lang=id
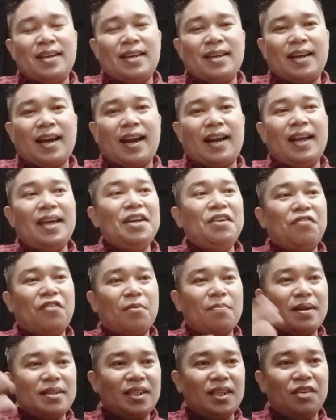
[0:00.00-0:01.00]
Karena
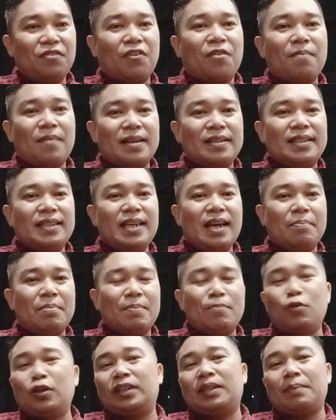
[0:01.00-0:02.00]
informasi-informasi yang
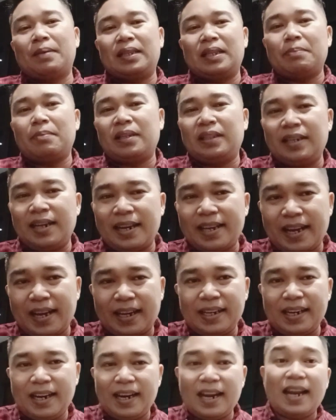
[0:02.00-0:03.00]
membuat teman-teman tidak
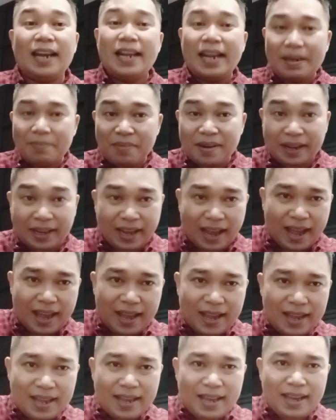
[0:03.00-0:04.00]
yakin adalah dari mereka.
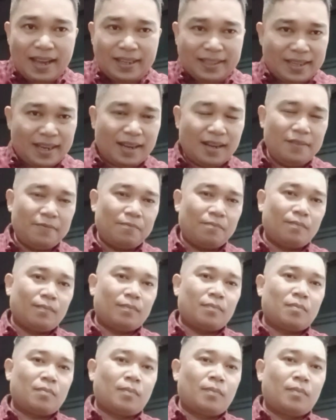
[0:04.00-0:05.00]
Iya kan?
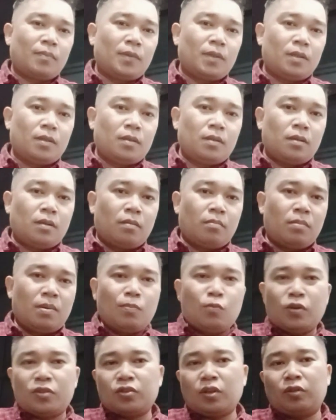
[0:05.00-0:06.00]

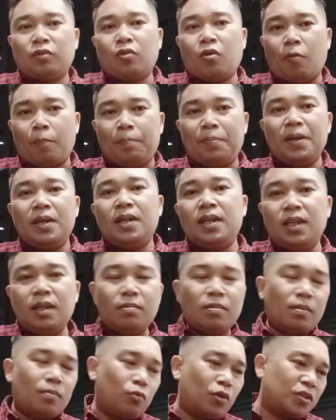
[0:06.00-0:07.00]
Membuat satu opini,
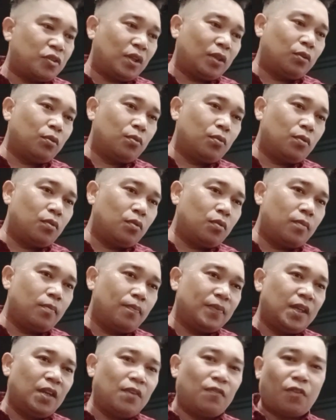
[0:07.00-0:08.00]
membuat satu
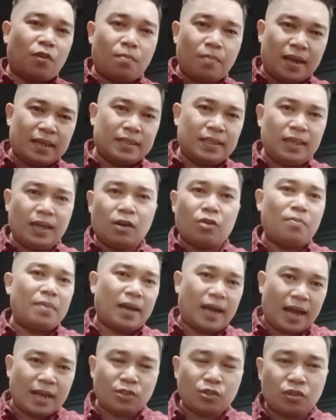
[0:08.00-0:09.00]
informasi lalu
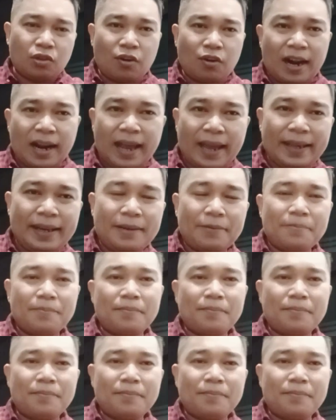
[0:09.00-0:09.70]
menghasut orang lain.